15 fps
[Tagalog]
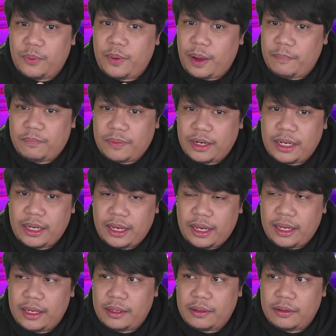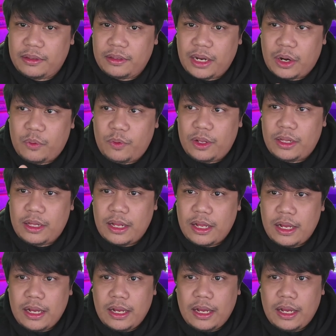to Web3 and there will